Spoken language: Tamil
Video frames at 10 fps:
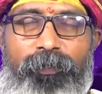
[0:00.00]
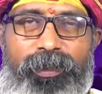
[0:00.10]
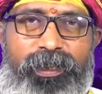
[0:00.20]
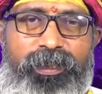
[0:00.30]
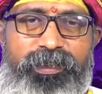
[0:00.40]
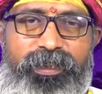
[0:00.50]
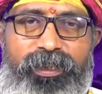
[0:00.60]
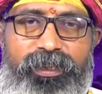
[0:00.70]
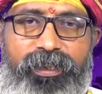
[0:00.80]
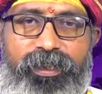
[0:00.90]
பதினஞ்சு
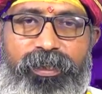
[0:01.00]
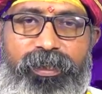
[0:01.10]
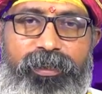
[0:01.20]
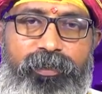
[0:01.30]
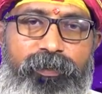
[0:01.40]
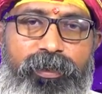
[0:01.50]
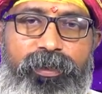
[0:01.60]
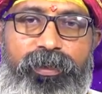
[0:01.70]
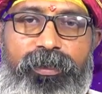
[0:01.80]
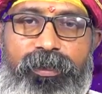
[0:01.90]
எட்டு ரெண்டாயிரத்தி இருபத்தி
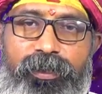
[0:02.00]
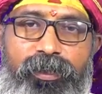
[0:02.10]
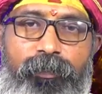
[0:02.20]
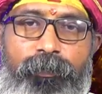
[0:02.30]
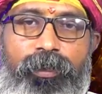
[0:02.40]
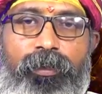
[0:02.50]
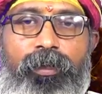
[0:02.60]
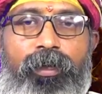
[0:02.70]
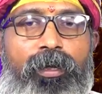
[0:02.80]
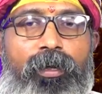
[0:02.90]
ரெண்டு திங்கக்கிழமை
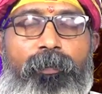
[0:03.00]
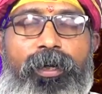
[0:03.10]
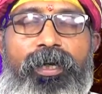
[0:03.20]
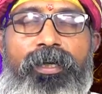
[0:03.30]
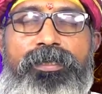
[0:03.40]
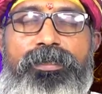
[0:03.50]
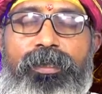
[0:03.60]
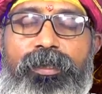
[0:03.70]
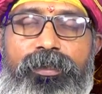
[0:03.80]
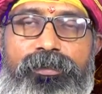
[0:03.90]
மகா
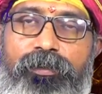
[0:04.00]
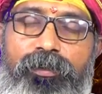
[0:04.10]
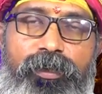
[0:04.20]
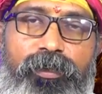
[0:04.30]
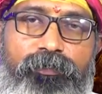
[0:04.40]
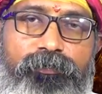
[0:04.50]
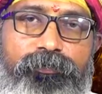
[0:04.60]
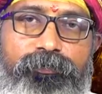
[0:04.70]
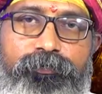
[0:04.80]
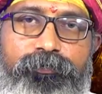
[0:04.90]
சங்கடக சதுர்த்தி
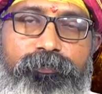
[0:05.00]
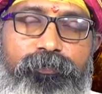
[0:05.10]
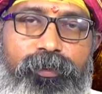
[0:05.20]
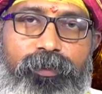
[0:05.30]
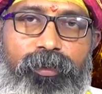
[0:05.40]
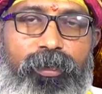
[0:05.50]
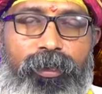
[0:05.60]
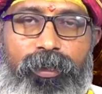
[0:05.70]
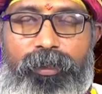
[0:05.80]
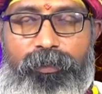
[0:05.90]

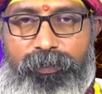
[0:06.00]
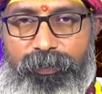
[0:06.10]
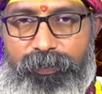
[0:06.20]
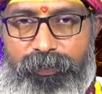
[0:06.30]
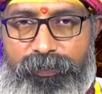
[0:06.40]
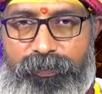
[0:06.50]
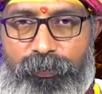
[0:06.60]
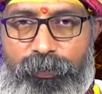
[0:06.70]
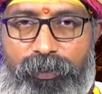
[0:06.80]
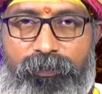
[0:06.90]
ஏன்னா அடுத்த
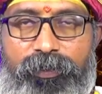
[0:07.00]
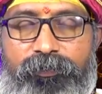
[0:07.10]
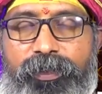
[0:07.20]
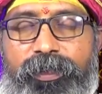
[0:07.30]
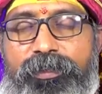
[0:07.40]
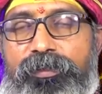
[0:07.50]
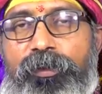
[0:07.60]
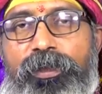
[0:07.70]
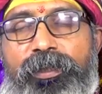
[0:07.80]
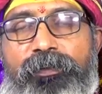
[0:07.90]
சதுர்த்தி வந்து விநாயகர்
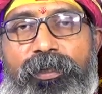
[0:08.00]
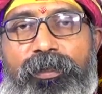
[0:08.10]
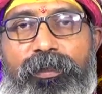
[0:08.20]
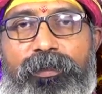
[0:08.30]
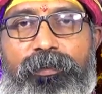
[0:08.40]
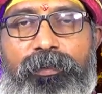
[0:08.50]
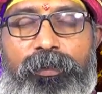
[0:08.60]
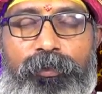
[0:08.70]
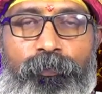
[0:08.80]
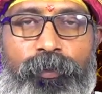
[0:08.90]
சதுர்த்தியாக வரதுனால
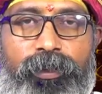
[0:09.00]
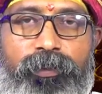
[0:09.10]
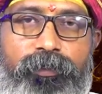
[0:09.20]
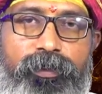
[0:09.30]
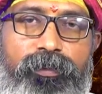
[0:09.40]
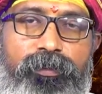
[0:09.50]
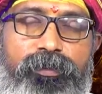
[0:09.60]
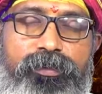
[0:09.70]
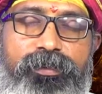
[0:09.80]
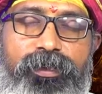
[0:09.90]
அதுக்கு முன்னாடி வர
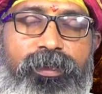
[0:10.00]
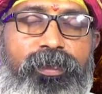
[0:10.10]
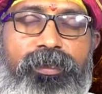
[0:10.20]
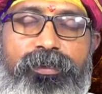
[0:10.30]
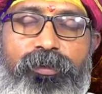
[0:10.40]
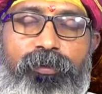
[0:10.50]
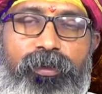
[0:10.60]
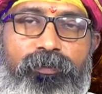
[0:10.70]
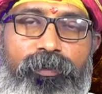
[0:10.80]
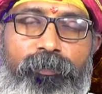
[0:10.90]
சங்கடக
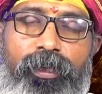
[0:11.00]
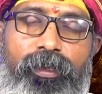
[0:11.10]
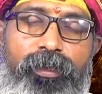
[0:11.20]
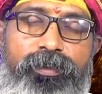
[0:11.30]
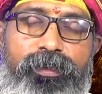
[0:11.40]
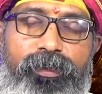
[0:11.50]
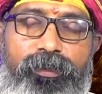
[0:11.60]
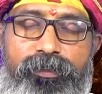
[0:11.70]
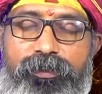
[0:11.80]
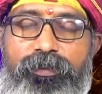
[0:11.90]
சதுர்த்தி வந்து மகா
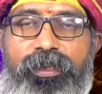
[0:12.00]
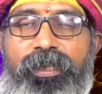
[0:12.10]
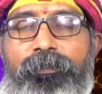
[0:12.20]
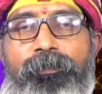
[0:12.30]
சங்கடக சதுர்த்தி